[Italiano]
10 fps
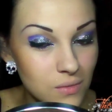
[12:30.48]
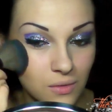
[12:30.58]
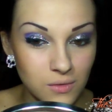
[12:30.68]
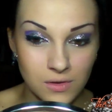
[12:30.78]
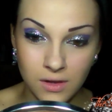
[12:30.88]

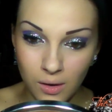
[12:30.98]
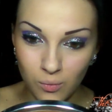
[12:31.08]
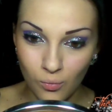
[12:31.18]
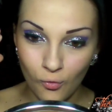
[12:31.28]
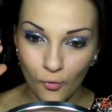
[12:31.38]
così che
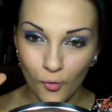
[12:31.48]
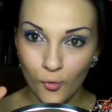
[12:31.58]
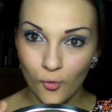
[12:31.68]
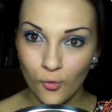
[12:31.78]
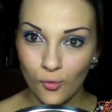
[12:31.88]

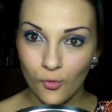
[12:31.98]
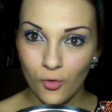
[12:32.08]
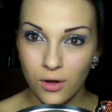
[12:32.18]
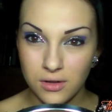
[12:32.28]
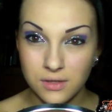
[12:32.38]

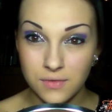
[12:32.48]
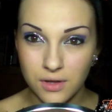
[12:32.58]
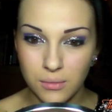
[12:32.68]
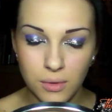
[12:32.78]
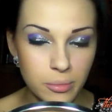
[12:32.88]

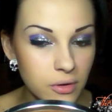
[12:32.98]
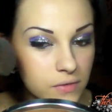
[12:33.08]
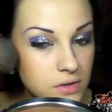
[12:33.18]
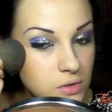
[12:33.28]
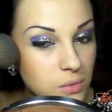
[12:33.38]
sfina un po' il
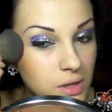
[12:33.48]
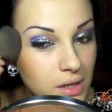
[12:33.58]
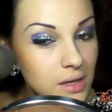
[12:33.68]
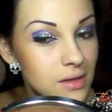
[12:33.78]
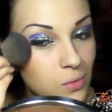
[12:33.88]
viso quindi
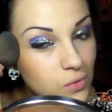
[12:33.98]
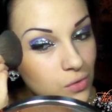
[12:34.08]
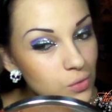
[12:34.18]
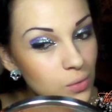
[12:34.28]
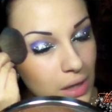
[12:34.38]
niente
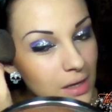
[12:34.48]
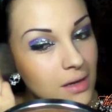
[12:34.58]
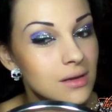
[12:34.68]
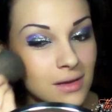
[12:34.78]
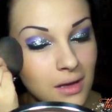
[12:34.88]

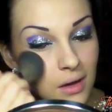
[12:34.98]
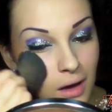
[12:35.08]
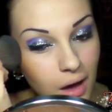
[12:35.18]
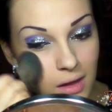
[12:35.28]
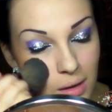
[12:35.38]
contouring
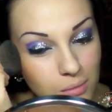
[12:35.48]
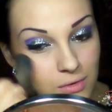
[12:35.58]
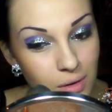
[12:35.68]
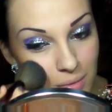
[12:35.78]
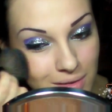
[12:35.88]
andiamo
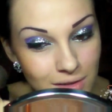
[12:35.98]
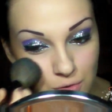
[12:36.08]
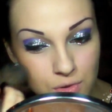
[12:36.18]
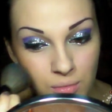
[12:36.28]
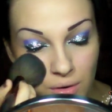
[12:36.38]
solamente
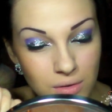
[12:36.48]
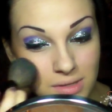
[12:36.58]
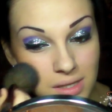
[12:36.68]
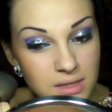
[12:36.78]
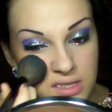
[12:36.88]
giù di
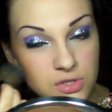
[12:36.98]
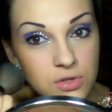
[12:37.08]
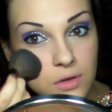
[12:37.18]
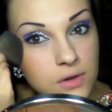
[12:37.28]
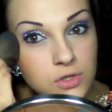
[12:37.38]
bronzer, in questi
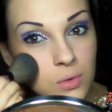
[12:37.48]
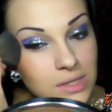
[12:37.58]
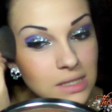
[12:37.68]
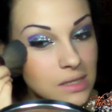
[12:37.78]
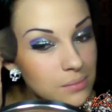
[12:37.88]
giorni faccio
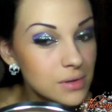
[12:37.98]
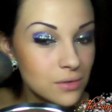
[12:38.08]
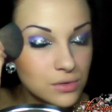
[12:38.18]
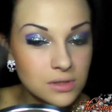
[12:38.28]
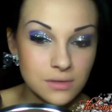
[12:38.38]
quasi sempre
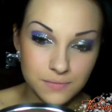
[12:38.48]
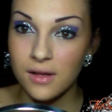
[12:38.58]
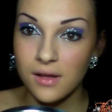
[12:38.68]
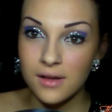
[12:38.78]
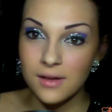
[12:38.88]
così.
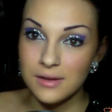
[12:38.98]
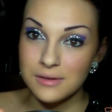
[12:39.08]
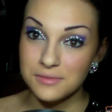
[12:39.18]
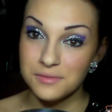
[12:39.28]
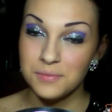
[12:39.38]

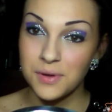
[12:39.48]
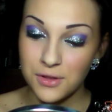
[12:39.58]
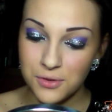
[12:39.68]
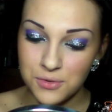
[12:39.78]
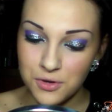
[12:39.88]

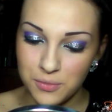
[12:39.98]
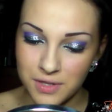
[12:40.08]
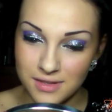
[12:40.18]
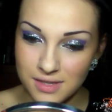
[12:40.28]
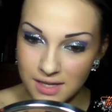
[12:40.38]
Prendo un
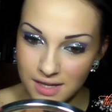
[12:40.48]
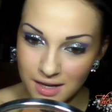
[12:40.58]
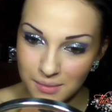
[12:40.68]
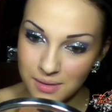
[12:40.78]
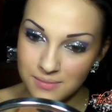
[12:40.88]
illuminante in
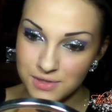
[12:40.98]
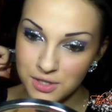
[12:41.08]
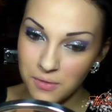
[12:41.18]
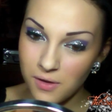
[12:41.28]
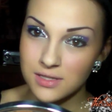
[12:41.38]
crema,
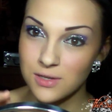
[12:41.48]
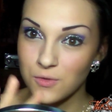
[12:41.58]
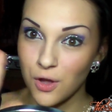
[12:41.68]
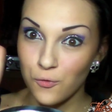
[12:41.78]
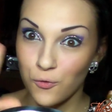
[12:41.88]
siccome voglio essere tutta